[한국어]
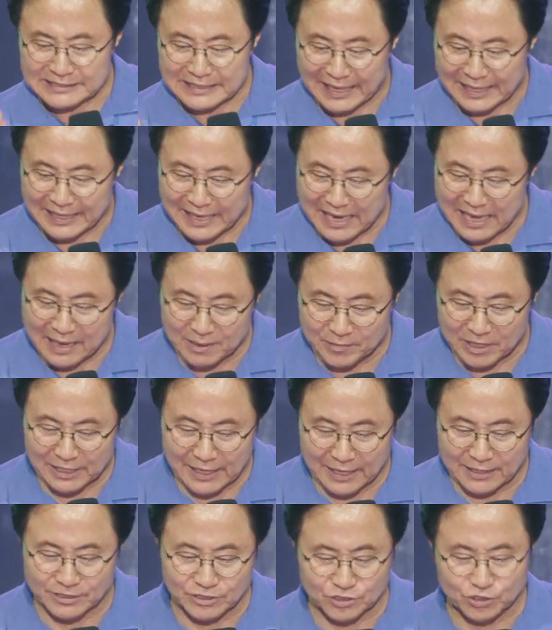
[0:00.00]

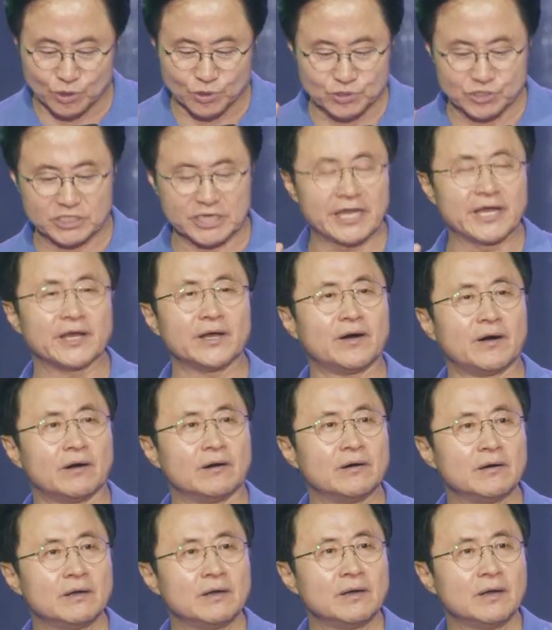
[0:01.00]
살아야만 하는 존재예요.
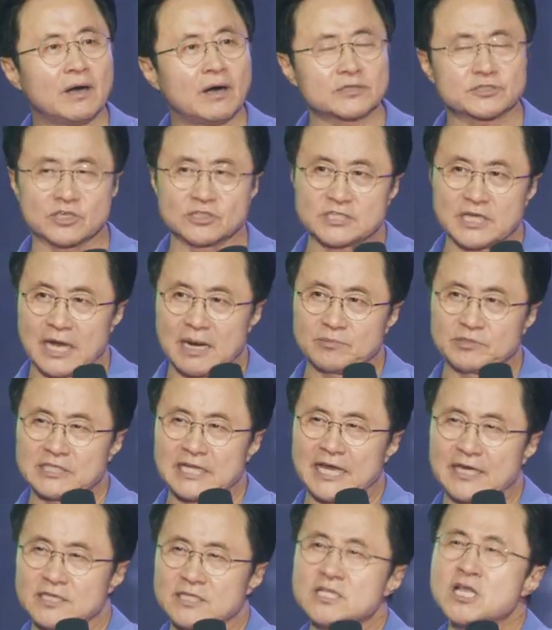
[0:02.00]
어떤 사람은
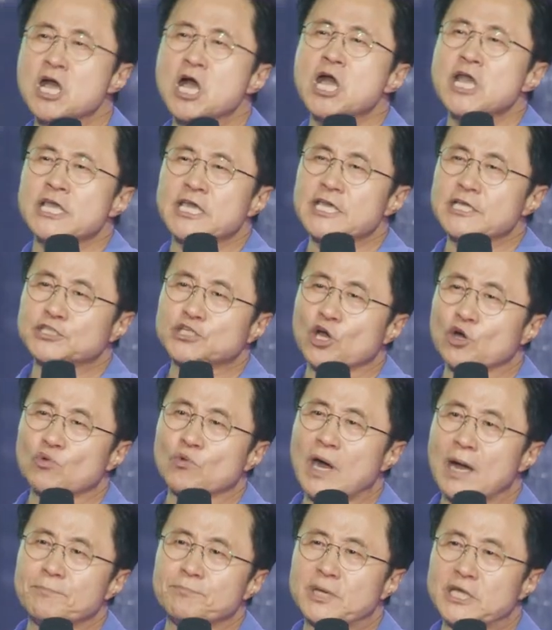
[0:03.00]
나는
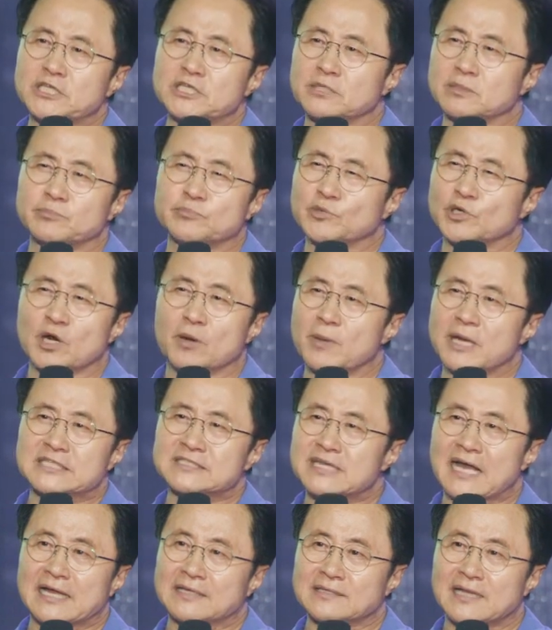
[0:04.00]
이성과
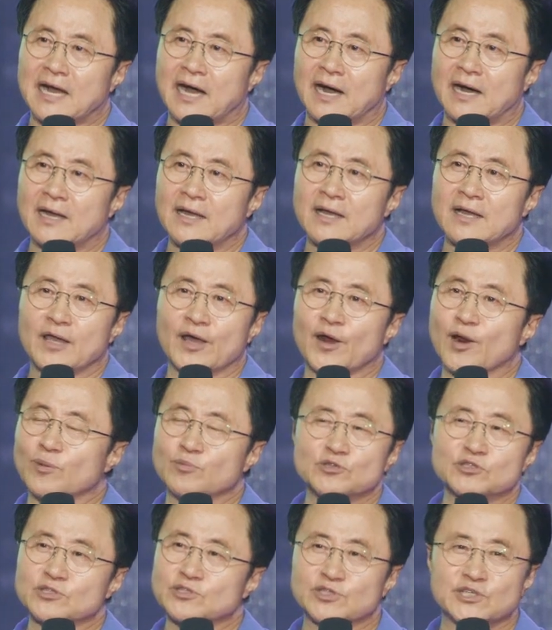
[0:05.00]
믿음으로만 산다.
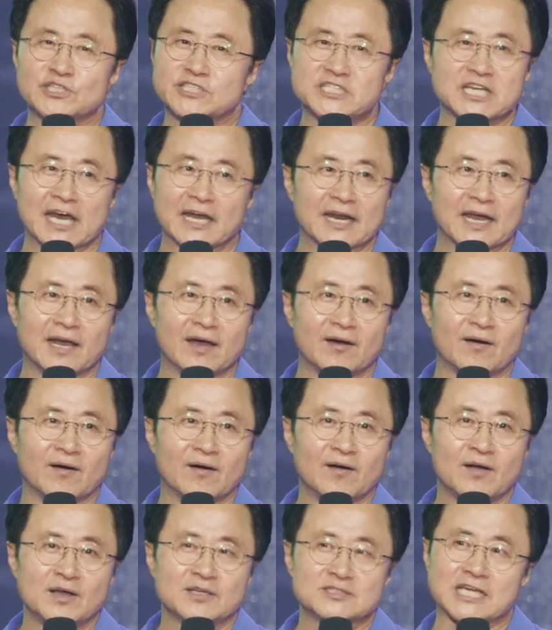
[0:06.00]
여러분 그렇지 않아요.
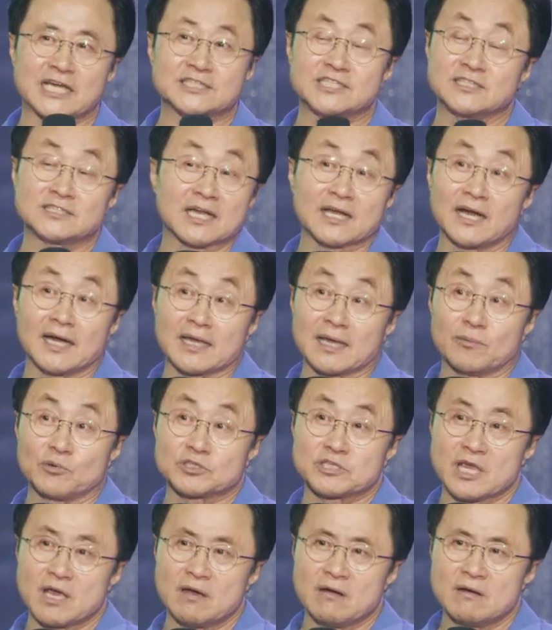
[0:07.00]
사실 생각해
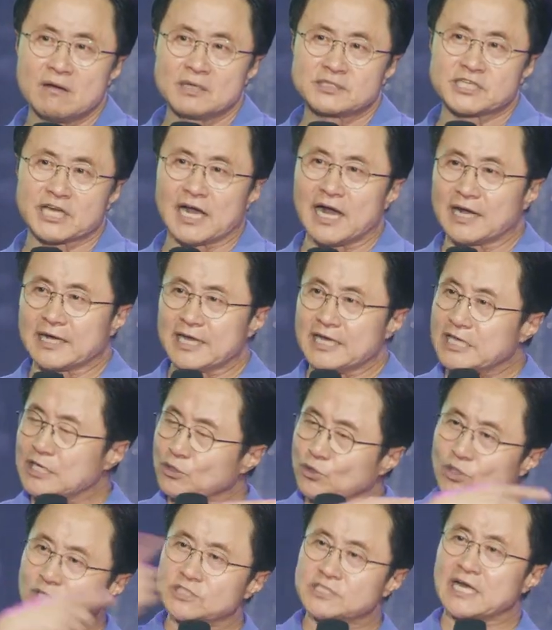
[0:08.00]
보세요. 제가 아까
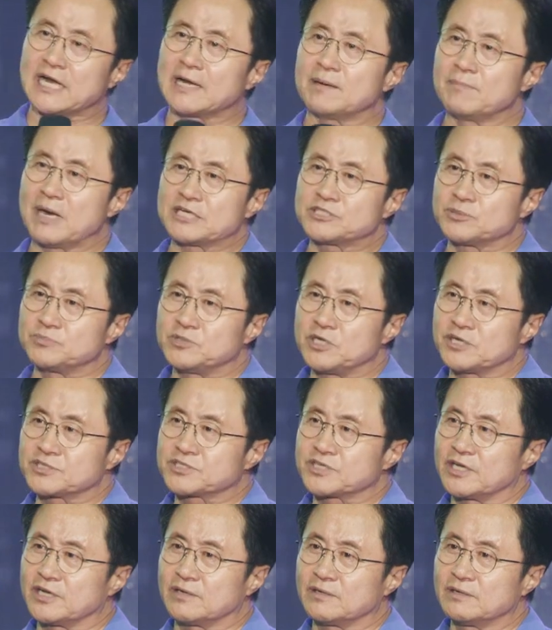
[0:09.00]
인권을 잠깐
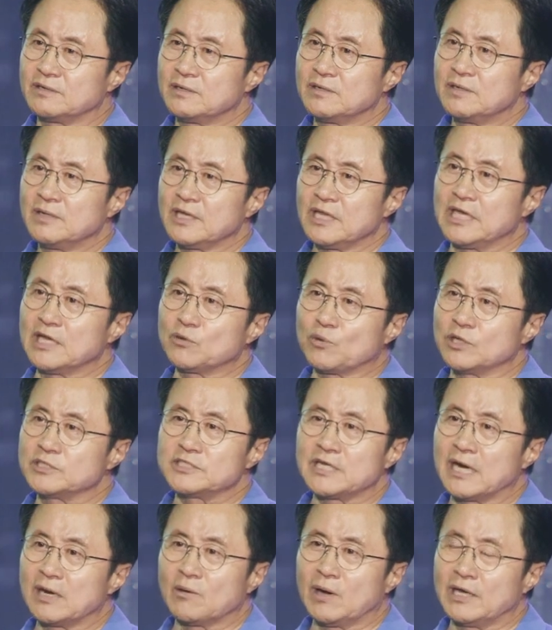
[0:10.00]
말씀드렸어요.
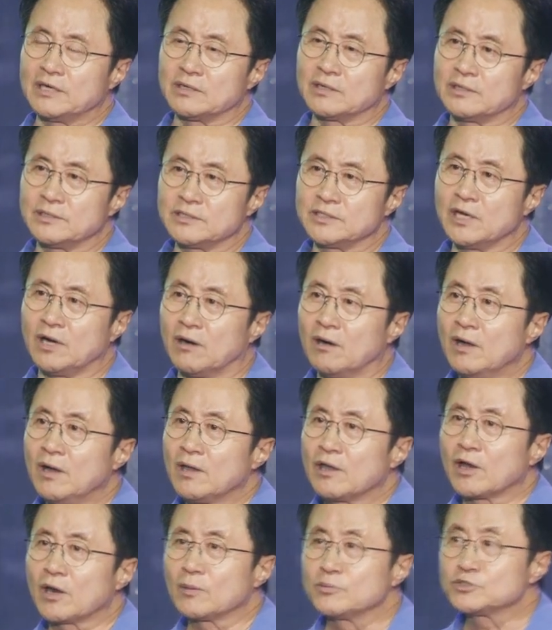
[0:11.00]
인권이라고 하는 거는요,
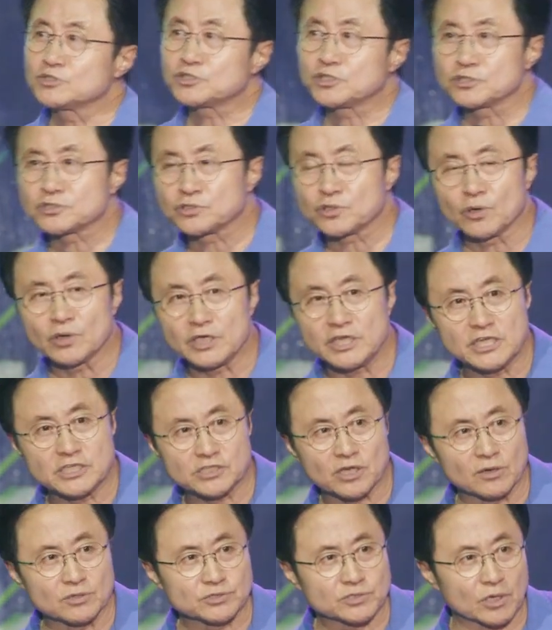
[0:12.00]
여러분 스스로
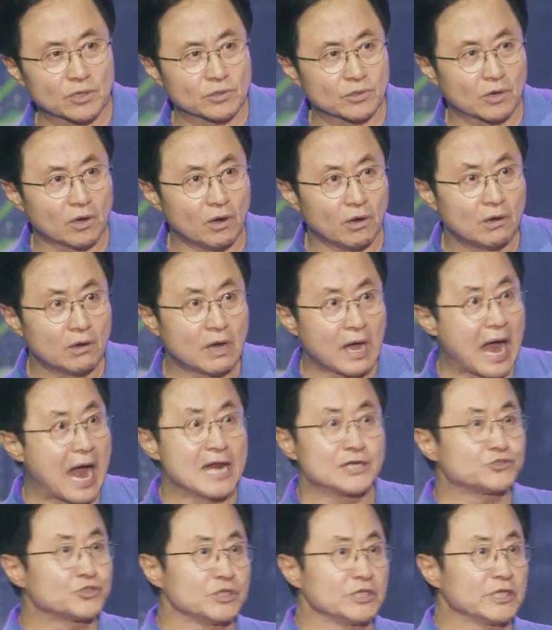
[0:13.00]
이성적으로
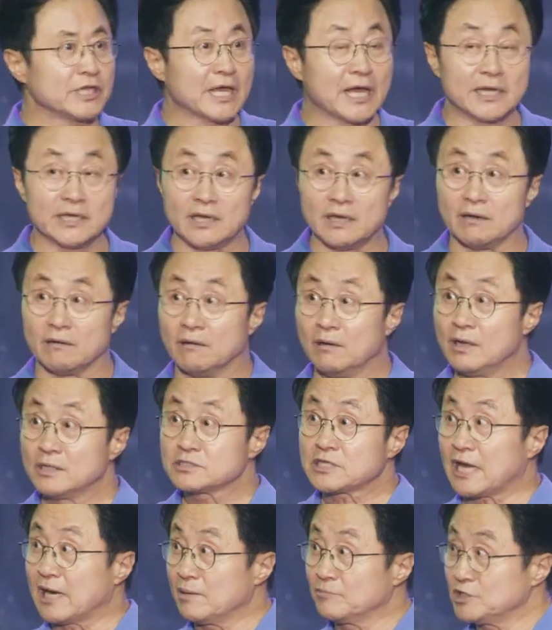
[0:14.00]
알 수 있는 게 아니에요.
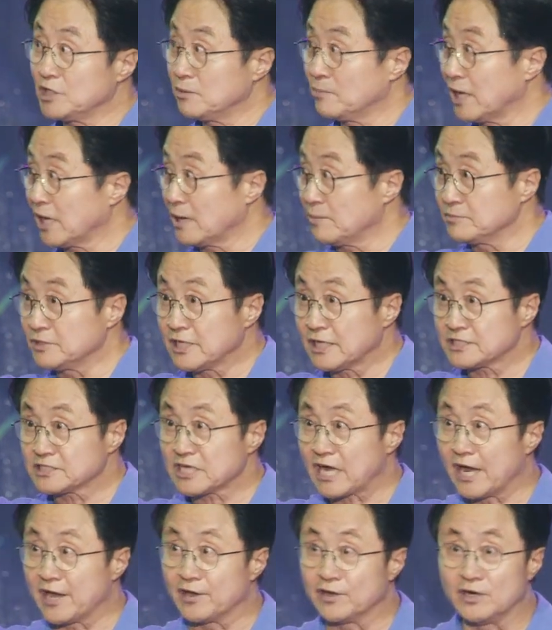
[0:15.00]
사람들이 말합니다.
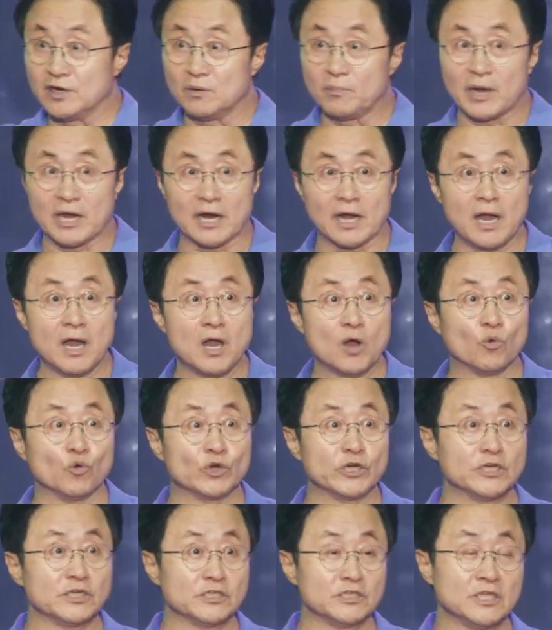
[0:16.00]
자연을 봐라.
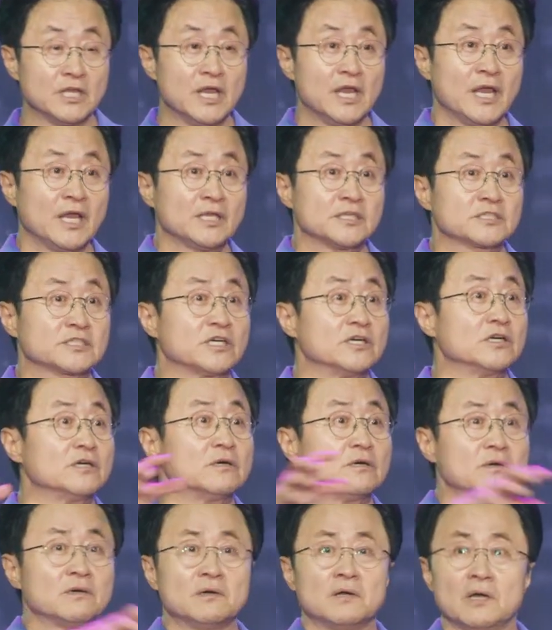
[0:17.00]
우리는
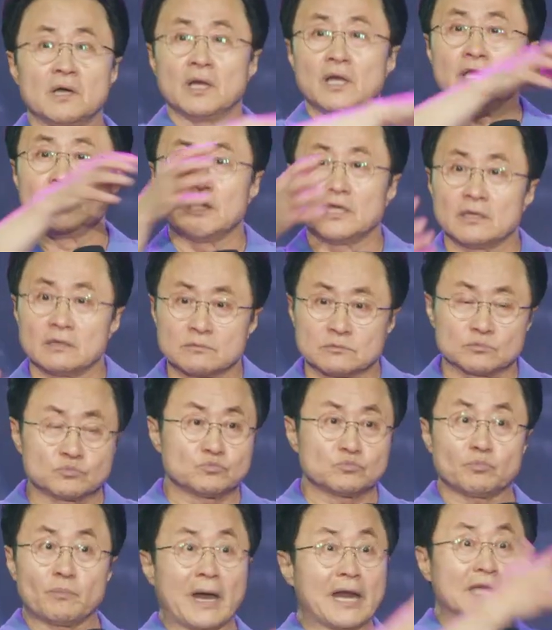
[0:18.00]
그
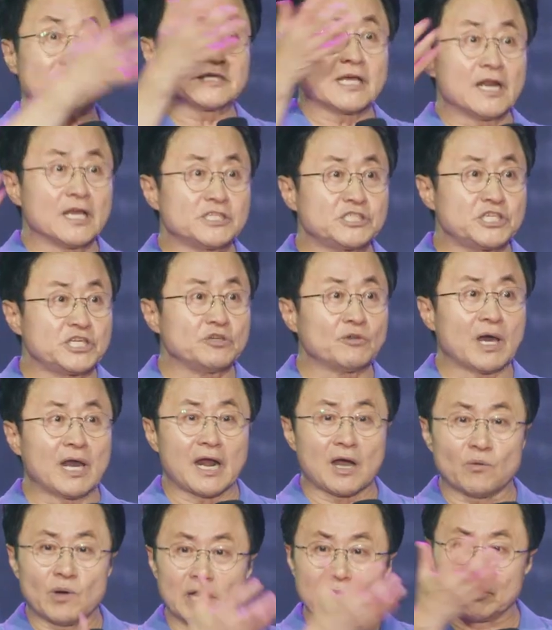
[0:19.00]
말하잖아요.
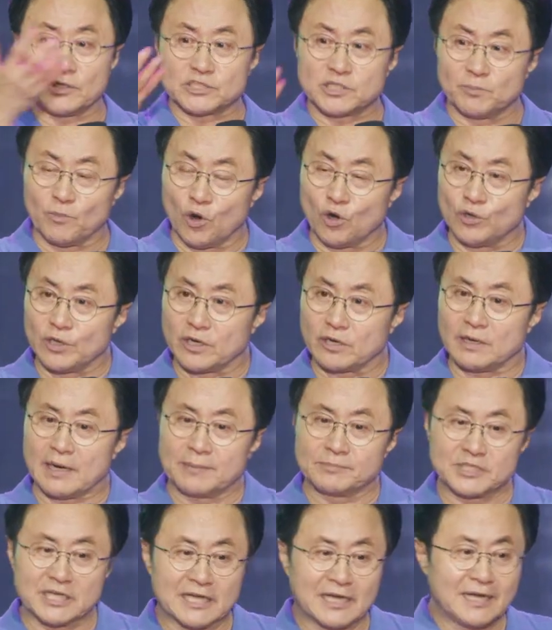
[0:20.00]
진화라고 하는 것이 뭘로
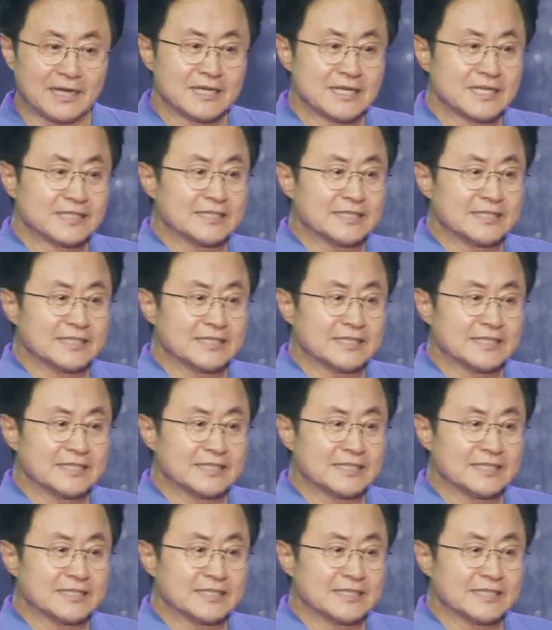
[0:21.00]
일어납니까?